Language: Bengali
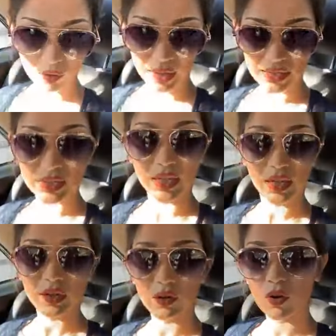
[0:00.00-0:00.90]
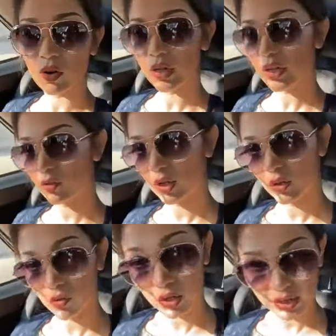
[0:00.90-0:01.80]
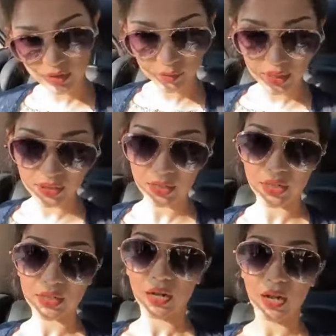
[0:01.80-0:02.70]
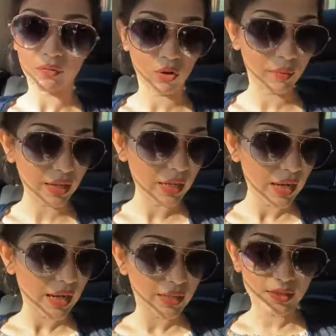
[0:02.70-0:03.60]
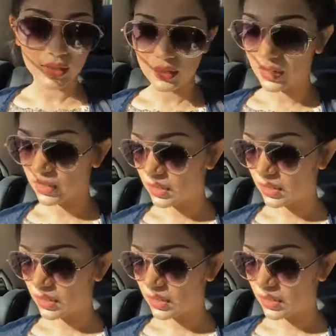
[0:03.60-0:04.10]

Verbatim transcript: হবে আজকে হ্যাঁ অনেক অনেক অনেক স্পেশিয়াল একটা লাইভ হবে যেটা